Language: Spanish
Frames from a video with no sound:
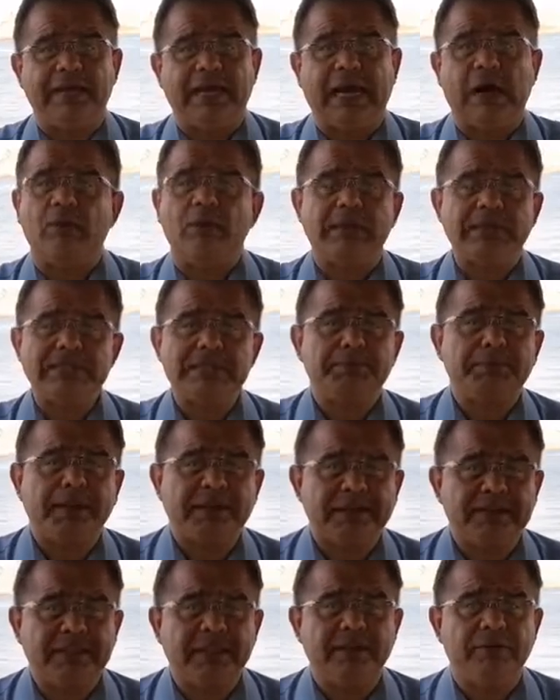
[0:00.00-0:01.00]
Aún así
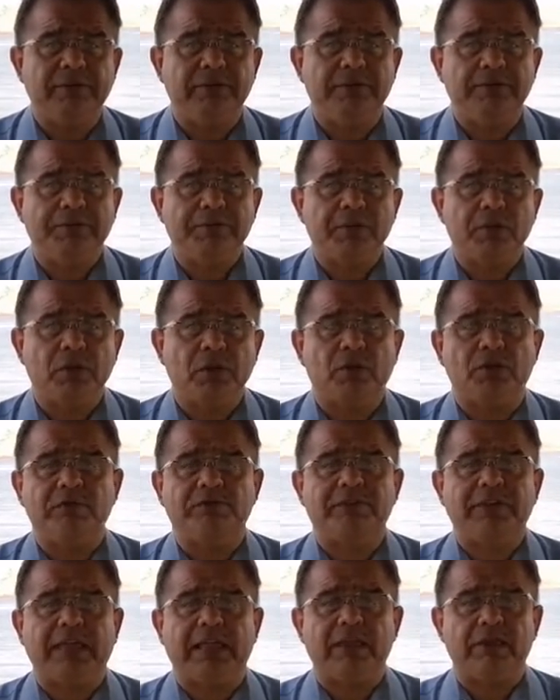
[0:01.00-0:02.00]
partieron,
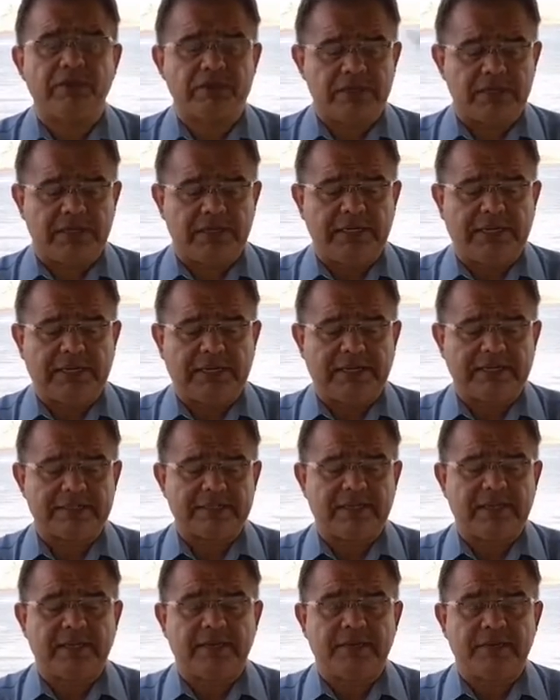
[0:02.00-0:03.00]
confiados en la
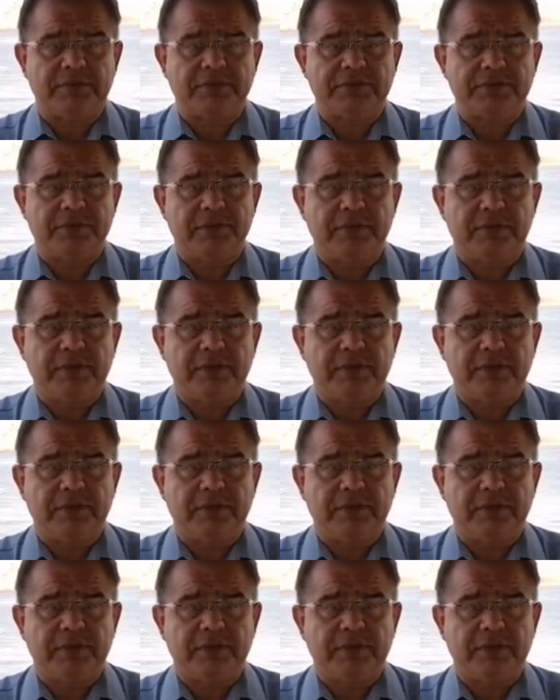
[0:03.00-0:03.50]
gracia de Dios.